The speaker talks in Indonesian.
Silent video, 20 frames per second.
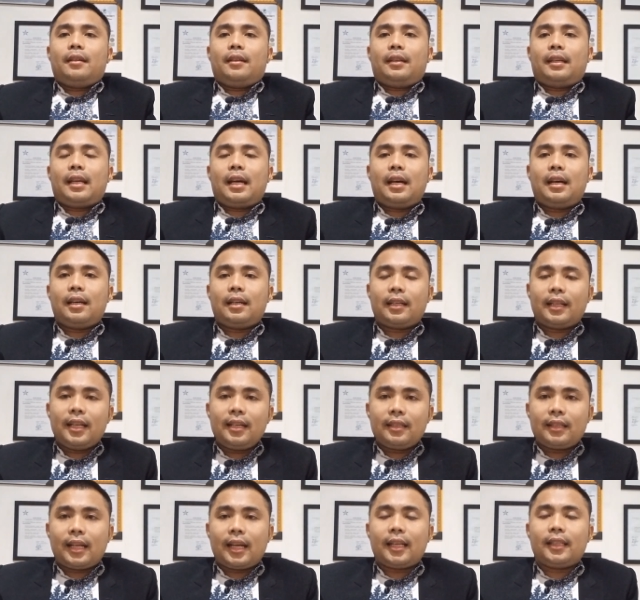Nah,
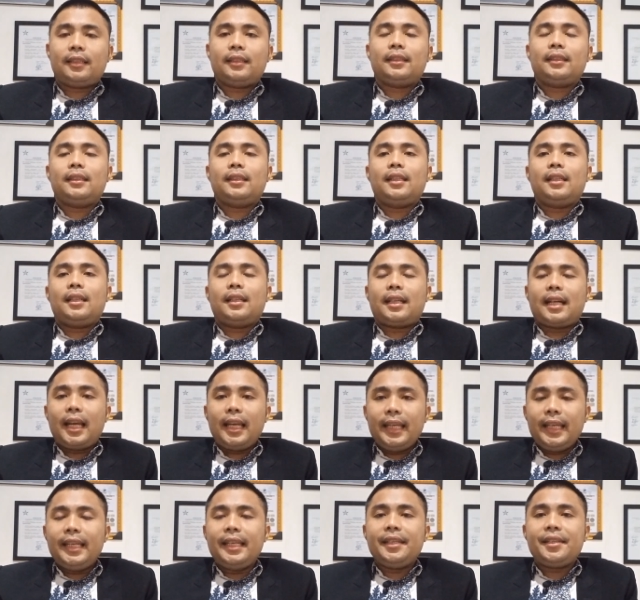rekan-rekan,
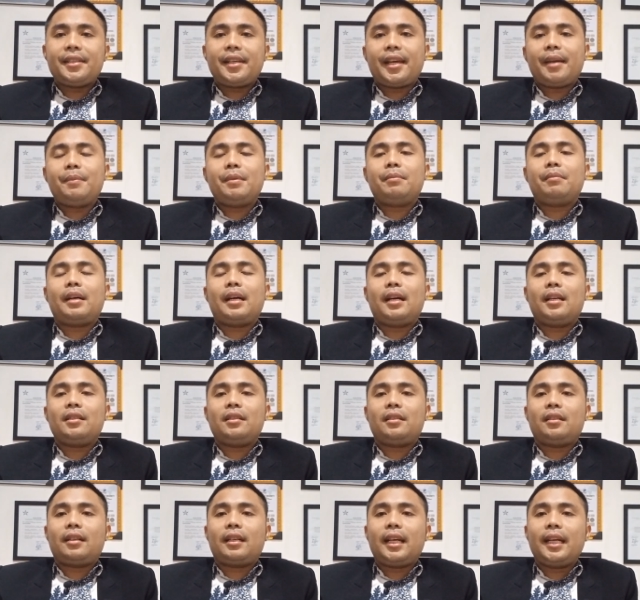kali ini saya
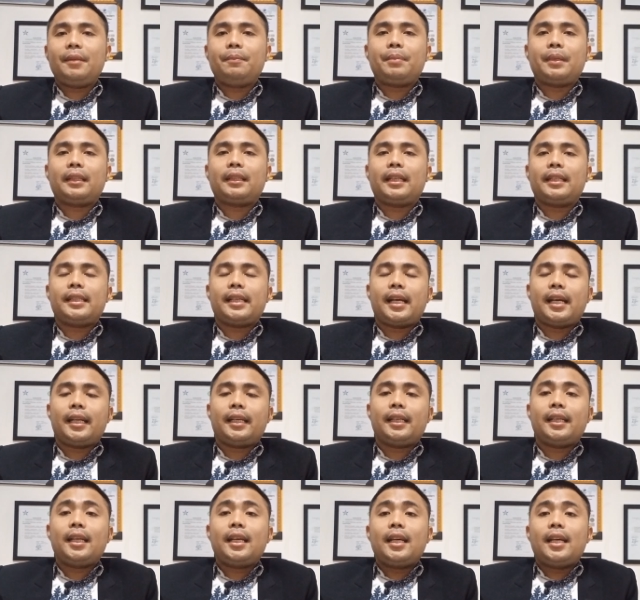membahas terkait
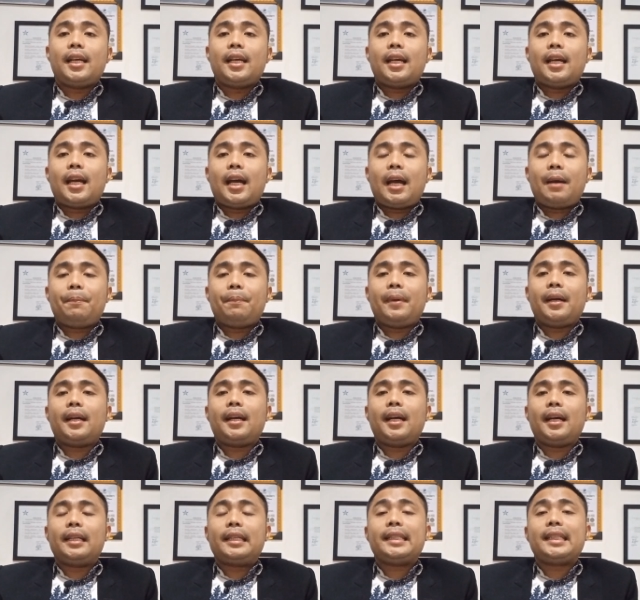pertanyaan,
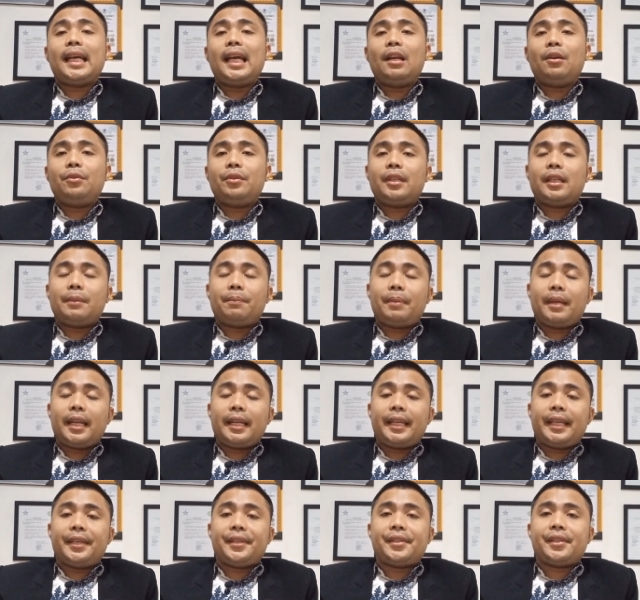apakah calon kepala
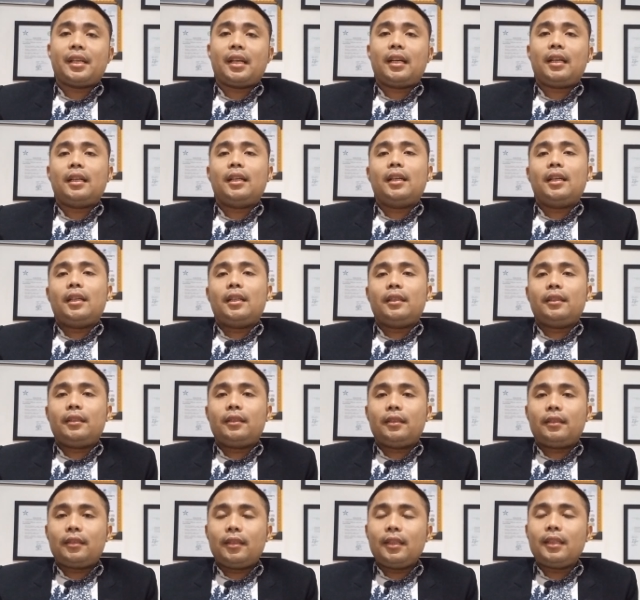desa
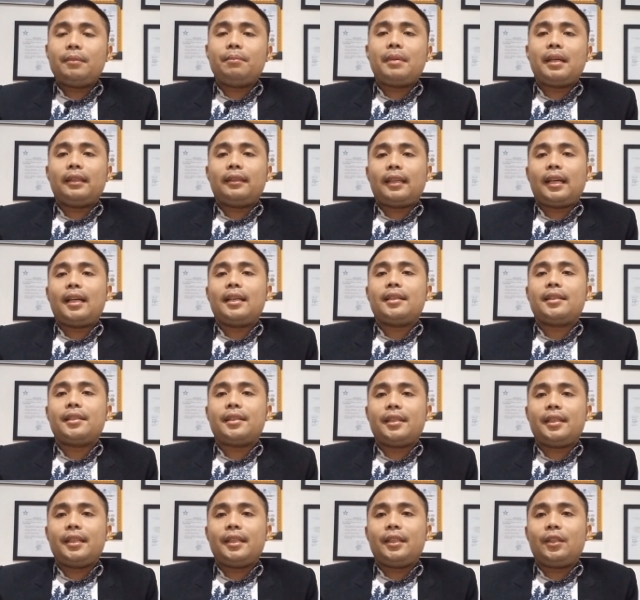
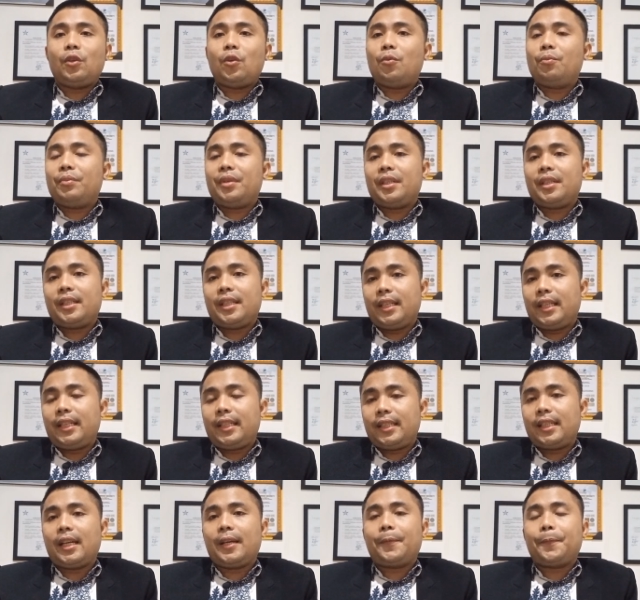terbatasi
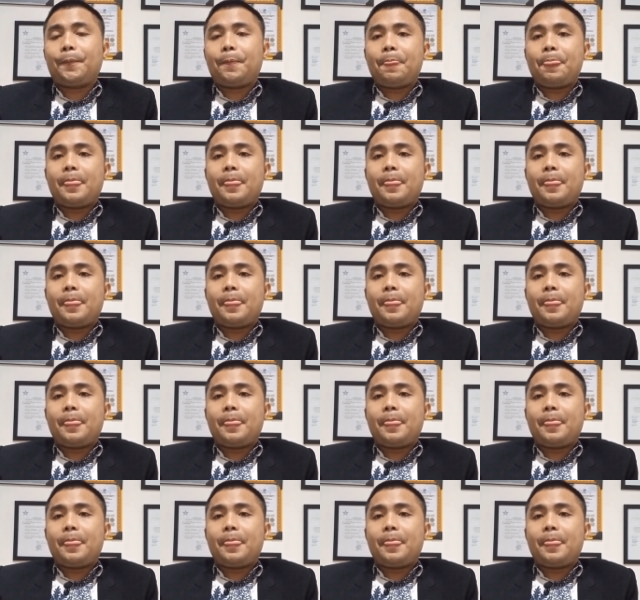domisilinya?